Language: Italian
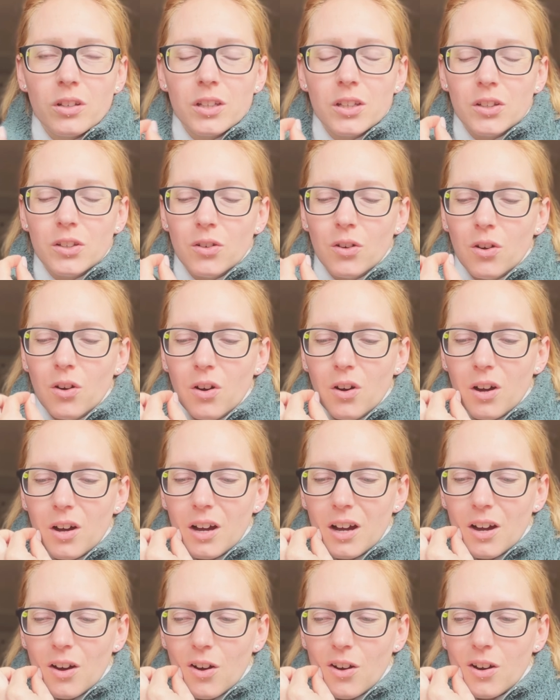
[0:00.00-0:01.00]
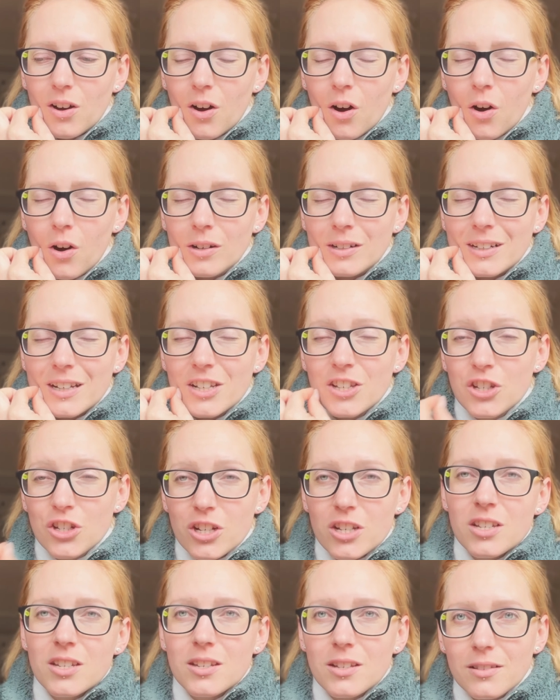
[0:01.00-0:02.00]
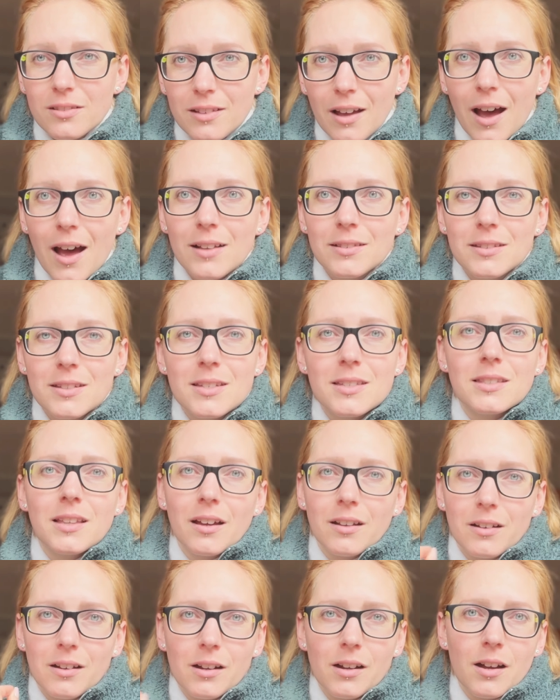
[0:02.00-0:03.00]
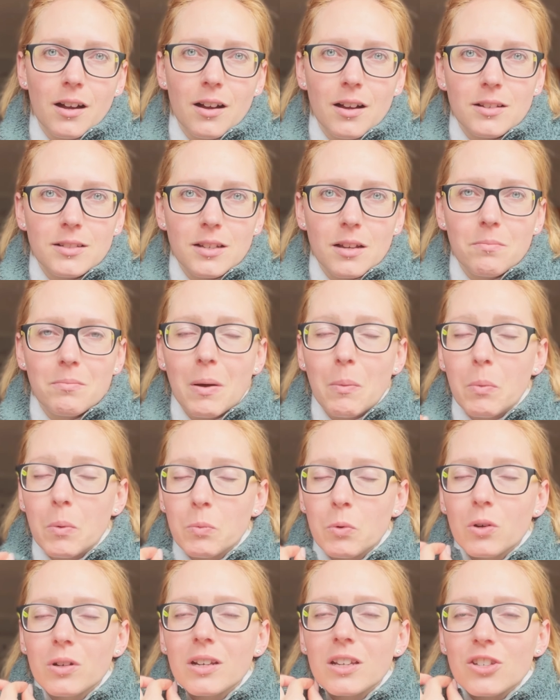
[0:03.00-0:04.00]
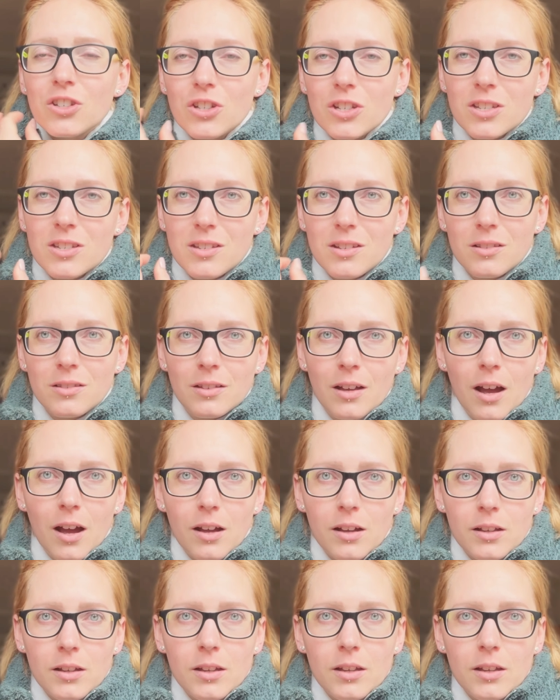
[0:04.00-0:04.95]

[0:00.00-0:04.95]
io ho necessità di stare a casa, ma proprio necessità.